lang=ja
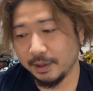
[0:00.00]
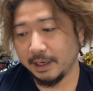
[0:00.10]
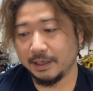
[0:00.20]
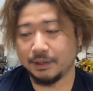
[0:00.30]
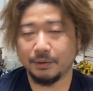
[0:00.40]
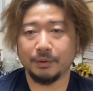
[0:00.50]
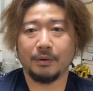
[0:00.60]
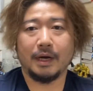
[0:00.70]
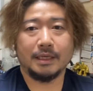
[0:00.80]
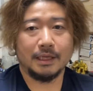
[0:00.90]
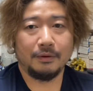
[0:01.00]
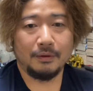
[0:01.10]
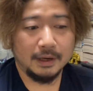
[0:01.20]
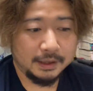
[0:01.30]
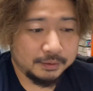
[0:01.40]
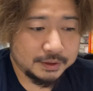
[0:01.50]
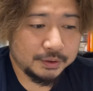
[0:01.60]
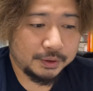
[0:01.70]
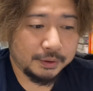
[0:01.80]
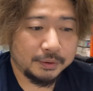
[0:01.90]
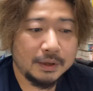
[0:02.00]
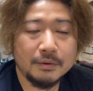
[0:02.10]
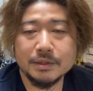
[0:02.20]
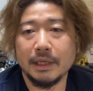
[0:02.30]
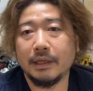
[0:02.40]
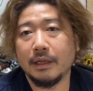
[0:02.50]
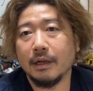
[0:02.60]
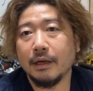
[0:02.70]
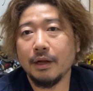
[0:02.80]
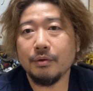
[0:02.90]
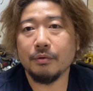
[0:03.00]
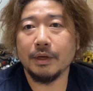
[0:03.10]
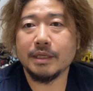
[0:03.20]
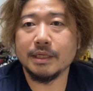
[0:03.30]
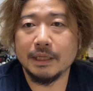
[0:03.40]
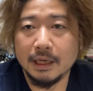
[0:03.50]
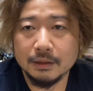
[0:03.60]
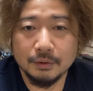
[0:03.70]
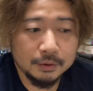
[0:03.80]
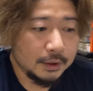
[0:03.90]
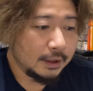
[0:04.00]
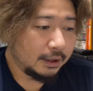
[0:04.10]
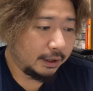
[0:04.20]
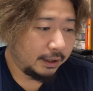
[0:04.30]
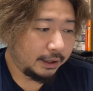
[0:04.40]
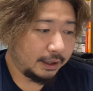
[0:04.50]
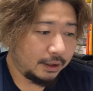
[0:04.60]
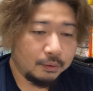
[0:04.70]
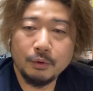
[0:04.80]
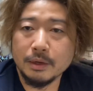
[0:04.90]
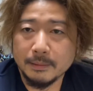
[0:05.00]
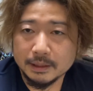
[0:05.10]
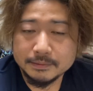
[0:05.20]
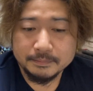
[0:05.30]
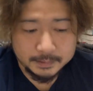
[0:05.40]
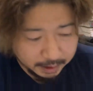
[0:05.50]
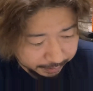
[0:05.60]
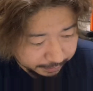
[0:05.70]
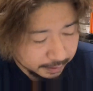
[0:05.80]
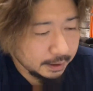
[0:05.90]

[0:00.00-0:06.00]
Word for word: えー、仕事、会社の、えっ、ー、と、状況とか教えていただけると嬉しいなと、えー、思います。はい。